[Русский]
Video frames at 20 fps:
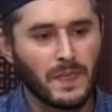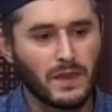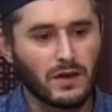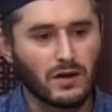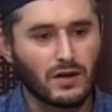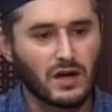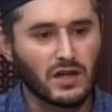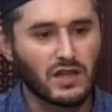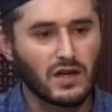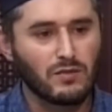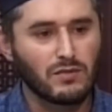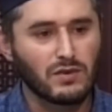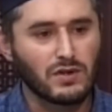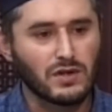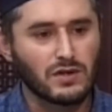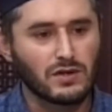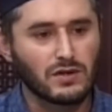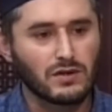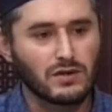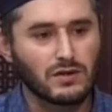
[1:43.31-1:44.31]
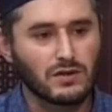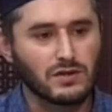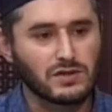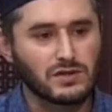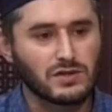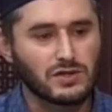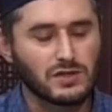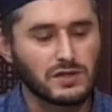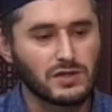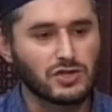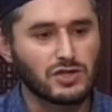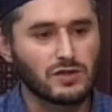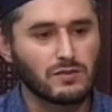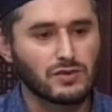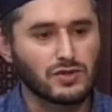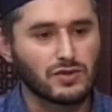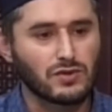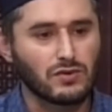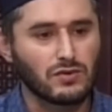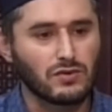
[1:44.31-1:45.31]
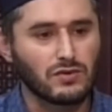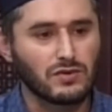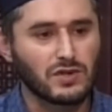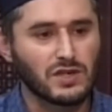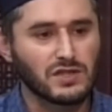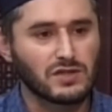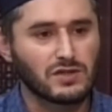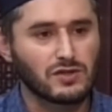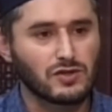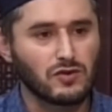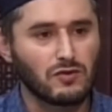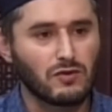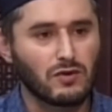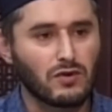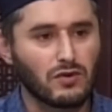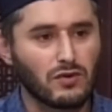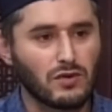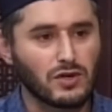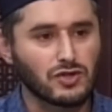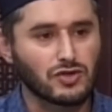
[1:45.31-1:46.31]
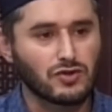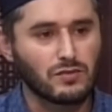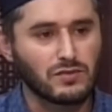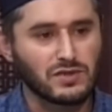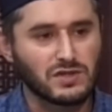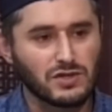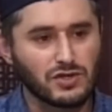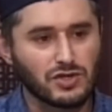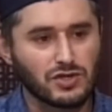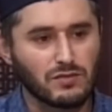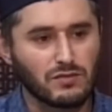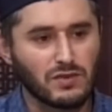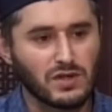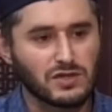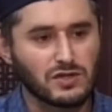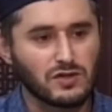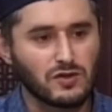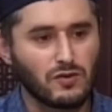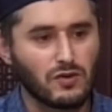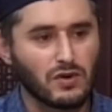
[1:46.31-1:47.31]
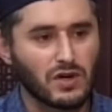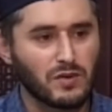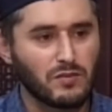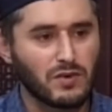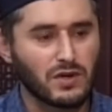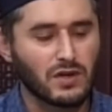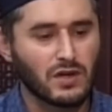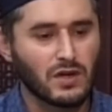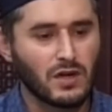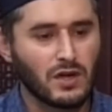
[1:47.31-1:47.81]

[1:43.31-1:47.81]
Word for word: И когда мы э, слышим, что есть слово хула, что мы слышим, есть слово рибат,